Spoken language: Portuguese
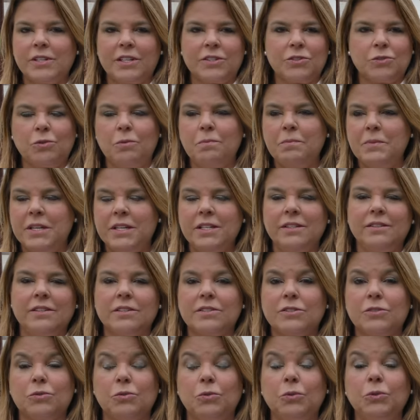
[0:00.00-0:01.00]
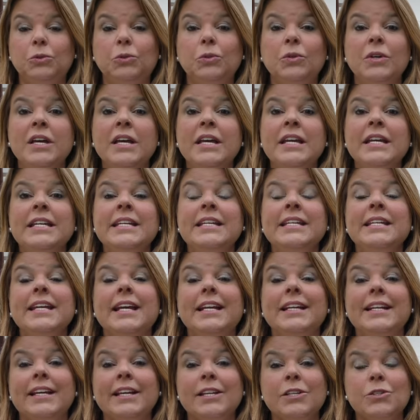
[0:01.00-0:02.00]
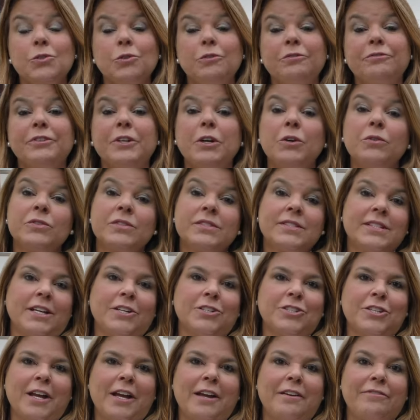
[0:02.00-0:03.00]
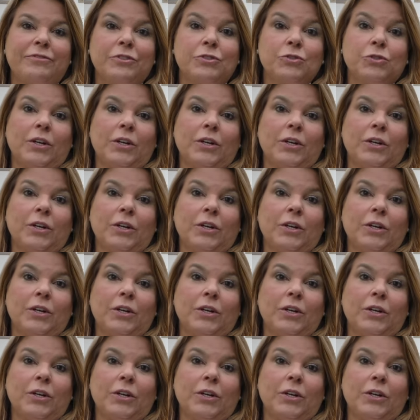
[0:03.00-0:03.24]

as comidas, tudo, e ele resolveu ser chefe.